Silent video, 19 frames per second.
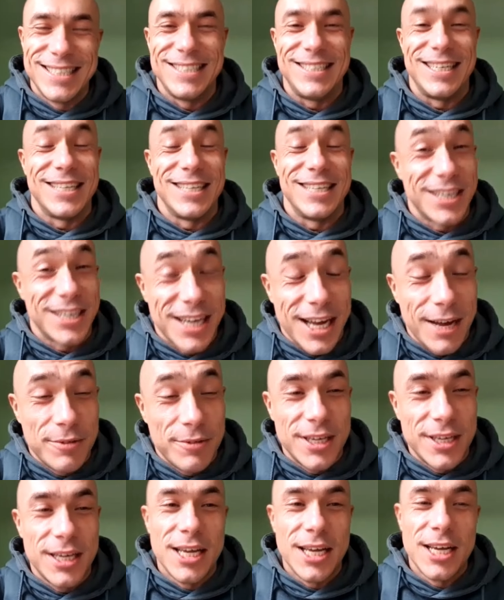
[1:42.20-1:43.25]

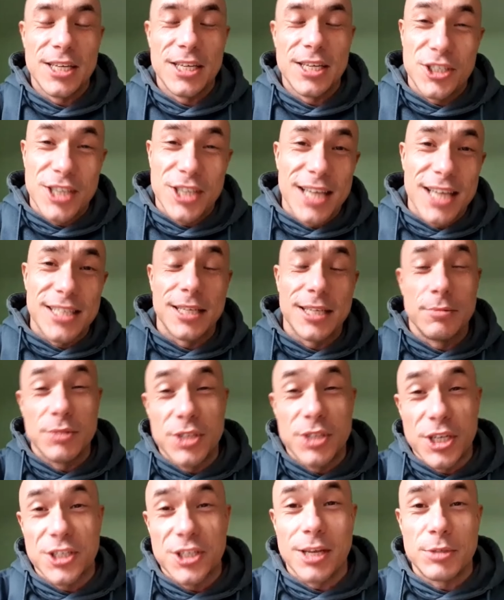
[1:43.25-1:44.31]
nieciekawie, z czasem
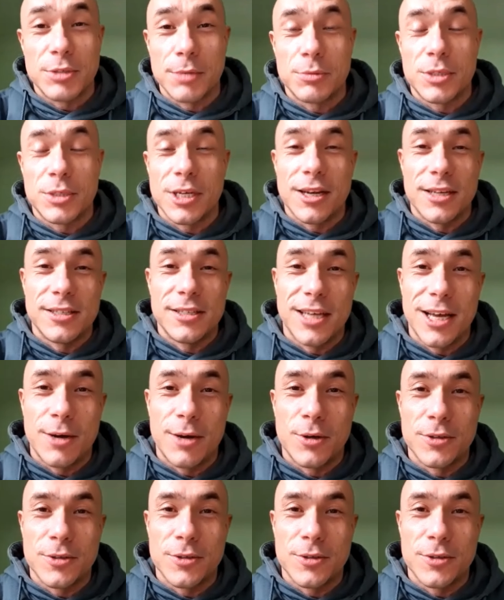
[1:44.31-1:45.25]
gdzieś tam się przeradzało